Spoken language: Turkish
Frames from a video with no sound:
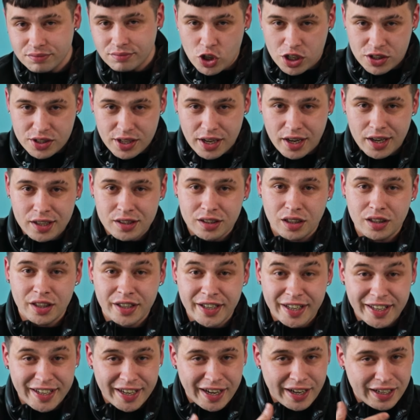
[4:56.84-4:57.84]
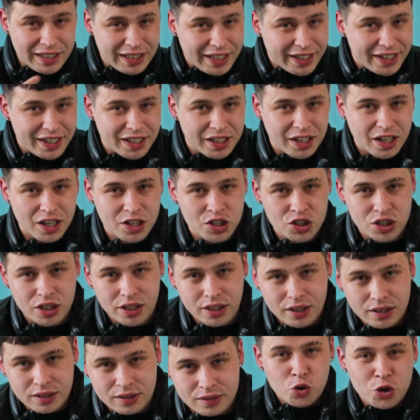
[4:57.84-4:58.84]
cesaret alan enayilere
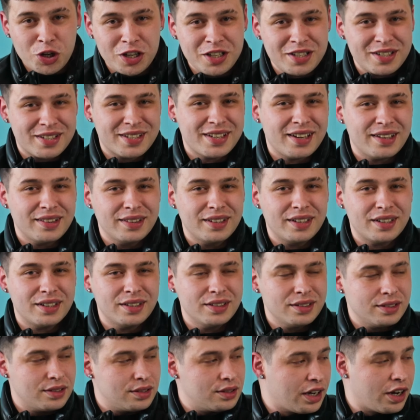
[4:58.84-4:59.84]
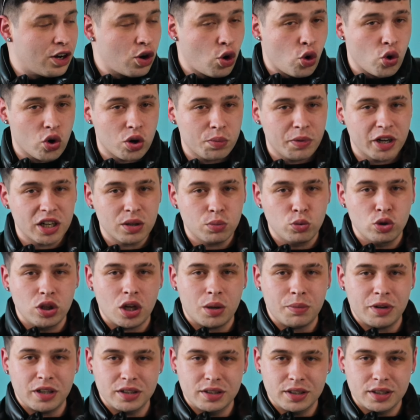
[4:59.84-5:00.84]
karşı bu insanların daha ormanı
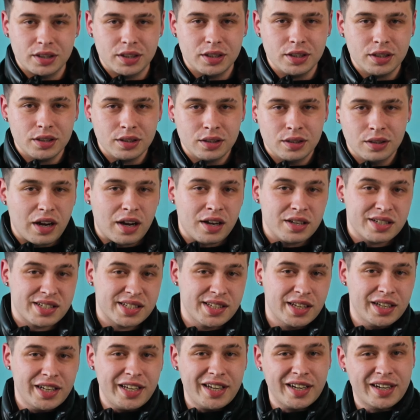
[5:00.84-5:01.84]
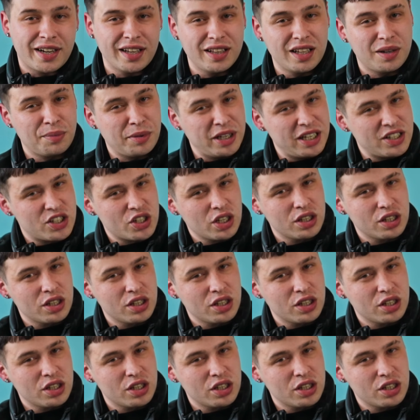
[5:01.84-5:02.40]
bulamadığını ve aslanı yakalamaya